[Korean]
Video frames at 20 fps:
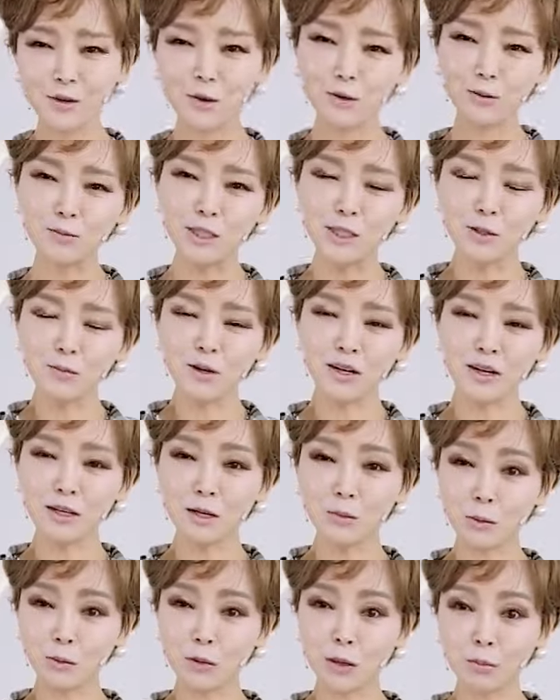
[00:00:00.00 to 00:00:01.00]
여름
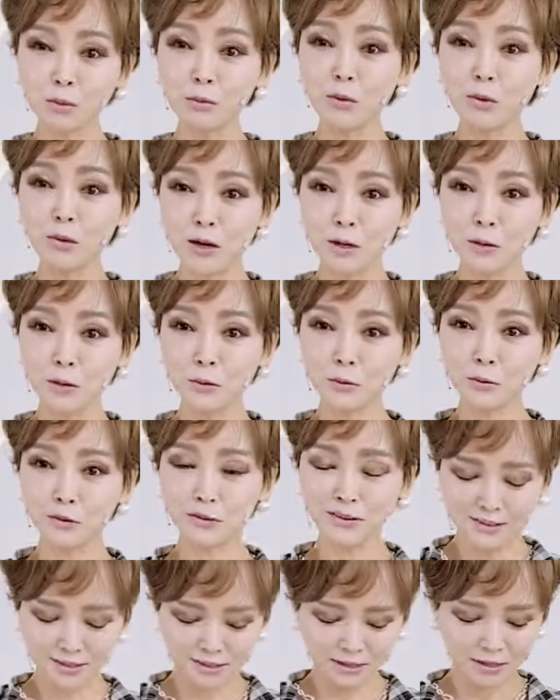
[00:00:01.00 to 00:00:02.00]
치마랑 입어도 예쁠 것 같고,
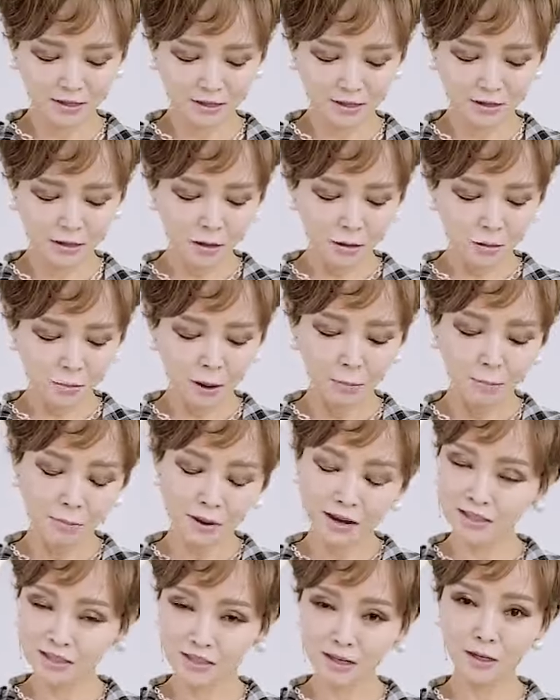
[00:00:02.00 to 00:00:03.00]

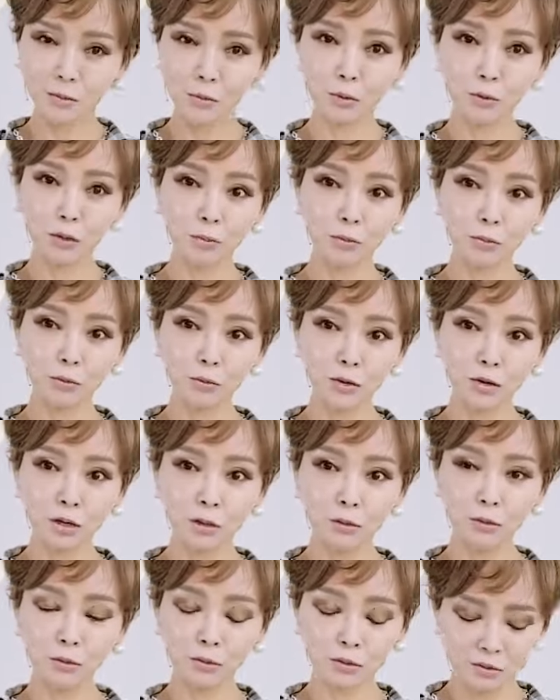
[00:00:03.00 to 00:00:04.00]
반바지랑 입어도 예쁠 것
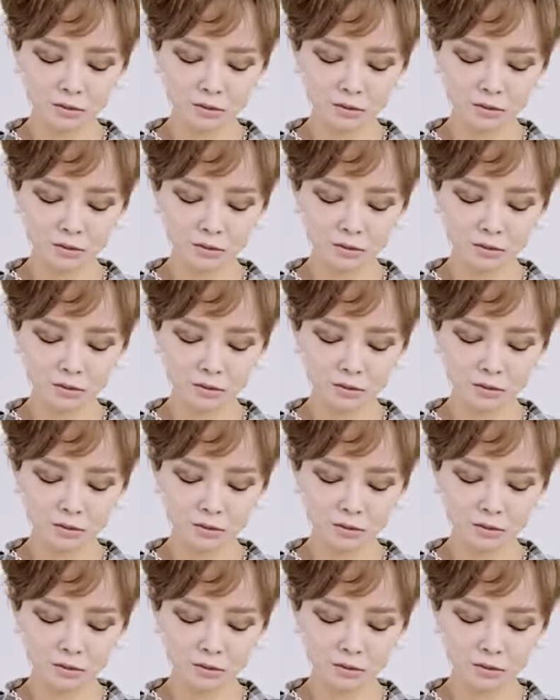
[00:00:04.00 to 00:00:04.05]
같고,